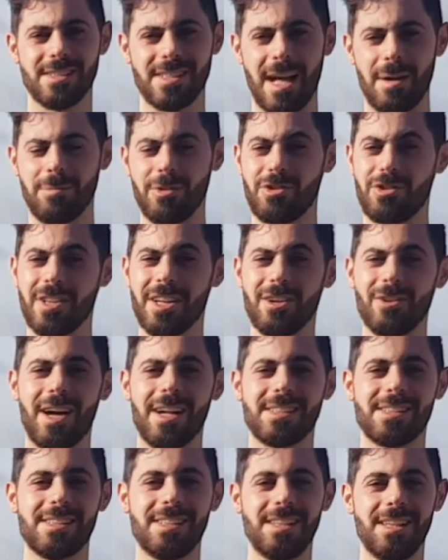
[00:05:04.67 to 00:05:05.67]
عم يشتغلوا على
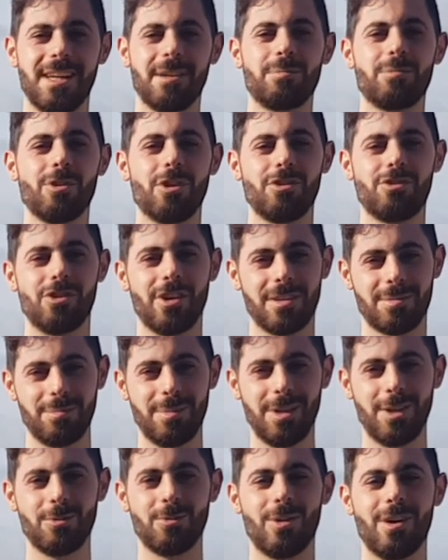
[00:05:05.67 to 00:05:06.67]
السينيا بروجكت
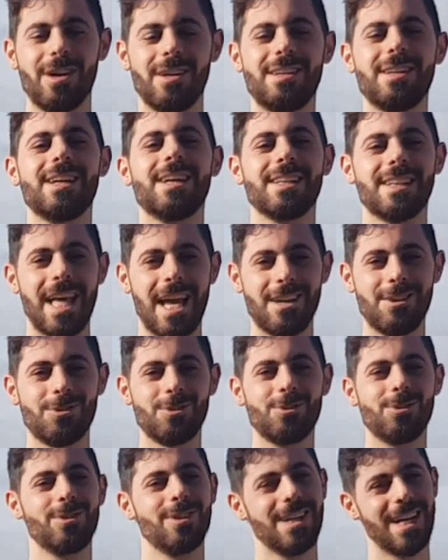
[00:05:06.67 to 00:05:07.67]
مين وايل ثانك
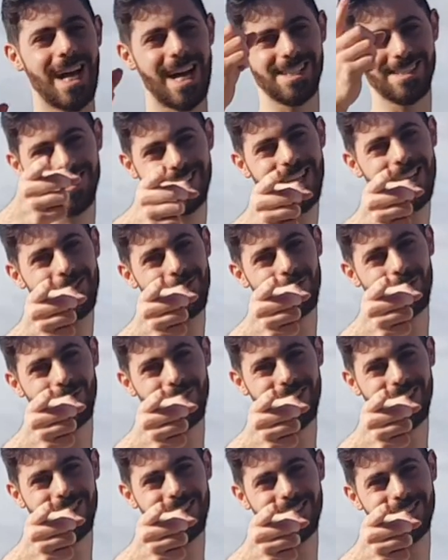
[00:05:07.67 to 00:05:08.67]
يو اند ستي
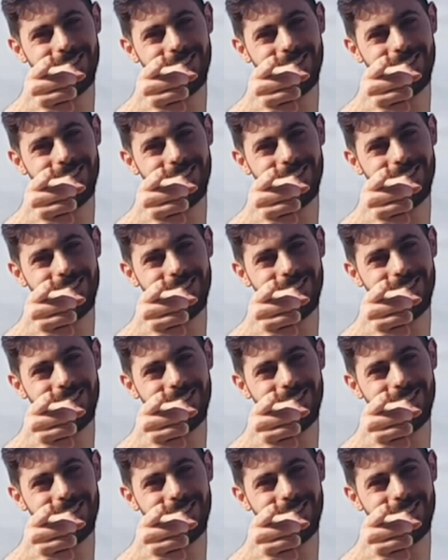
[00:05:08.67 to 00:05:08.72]
تيوند